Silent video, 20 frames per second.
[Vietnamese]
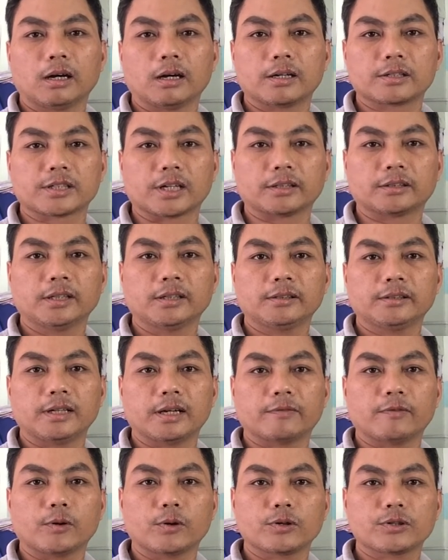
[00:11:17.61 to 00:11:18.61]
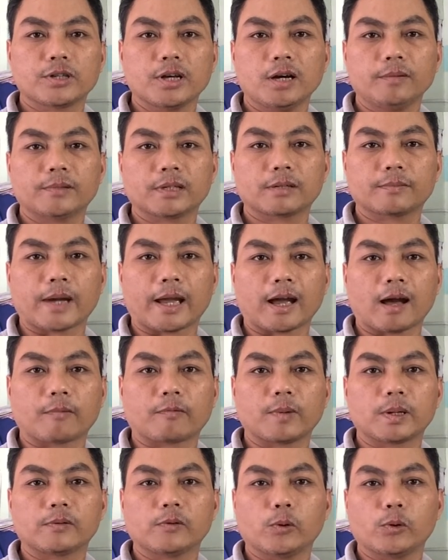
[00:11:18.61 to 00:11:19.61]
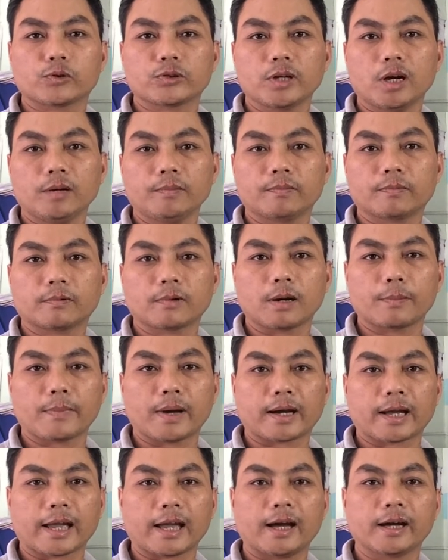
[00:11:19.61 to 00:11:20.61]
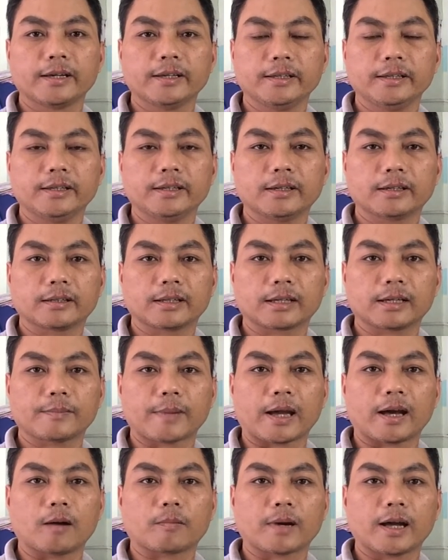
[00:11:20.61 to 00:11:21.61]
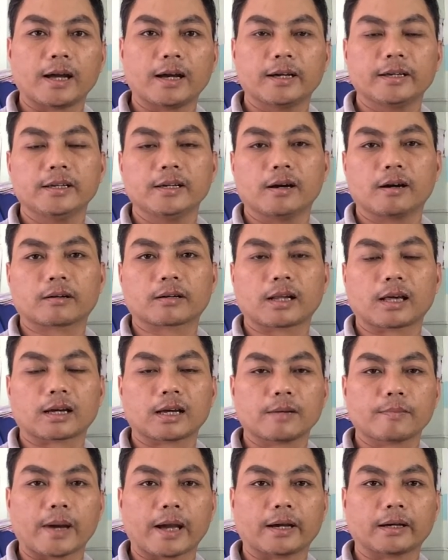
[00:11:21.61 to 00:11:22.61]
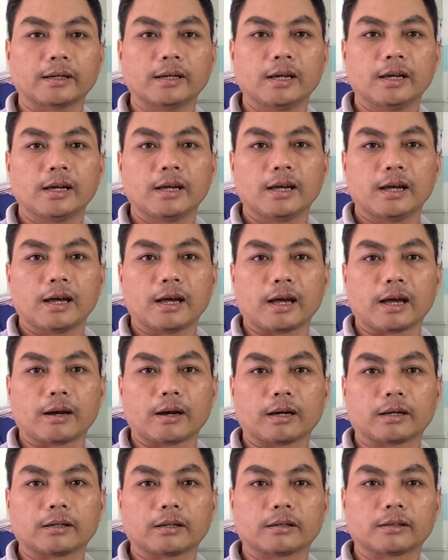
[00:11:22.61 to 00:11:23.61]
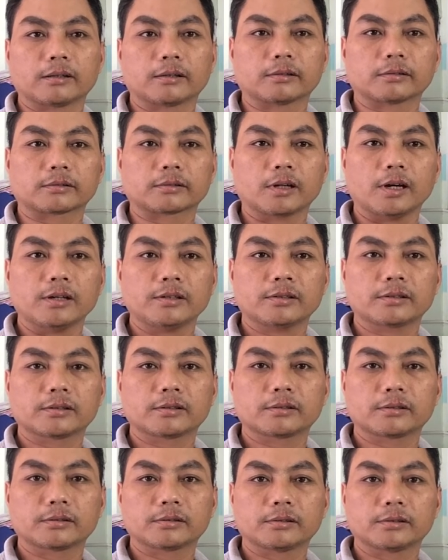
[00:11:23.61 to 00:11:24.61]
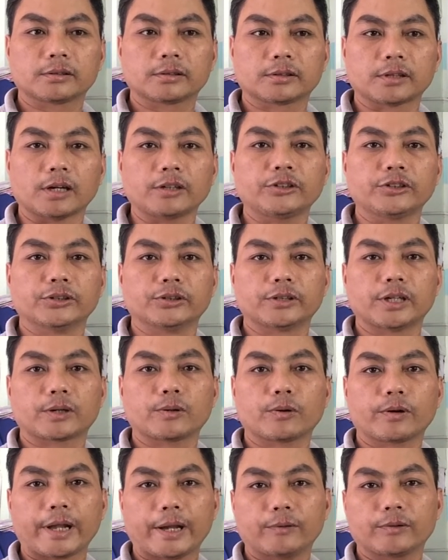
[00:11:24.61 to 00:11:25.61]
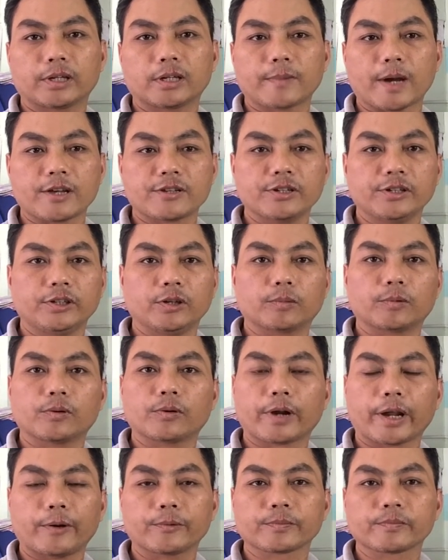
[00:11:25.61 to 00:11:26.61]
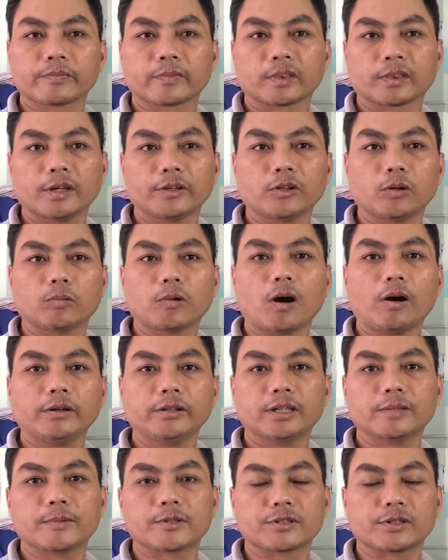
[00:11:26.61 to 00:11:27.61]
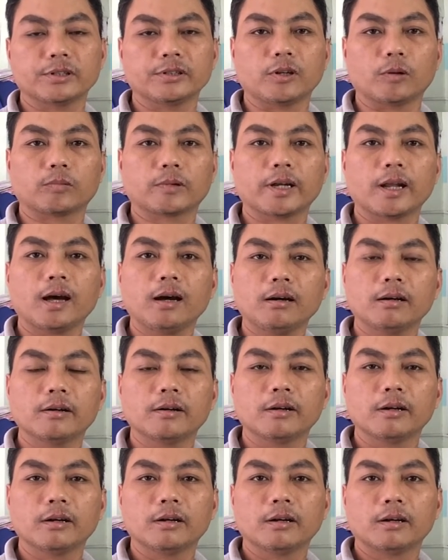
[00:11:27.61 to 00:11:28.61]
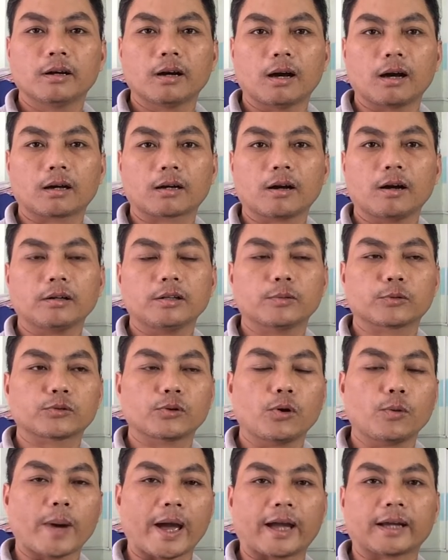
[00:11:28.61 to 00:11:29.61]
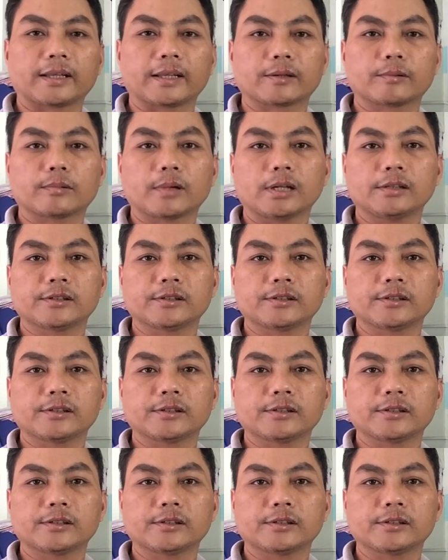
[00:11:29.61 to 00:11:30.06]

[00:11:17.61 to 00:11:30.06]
à, sở thích về Photoshop thì các bạn học bên Photoshop bằng AI thì các bạn học AI hoặc là các bạn à, có sở trường về Corel thì các bạn sử dụng Corel nói chung có gì mình sử dụng cái đó à, có một số bạn thì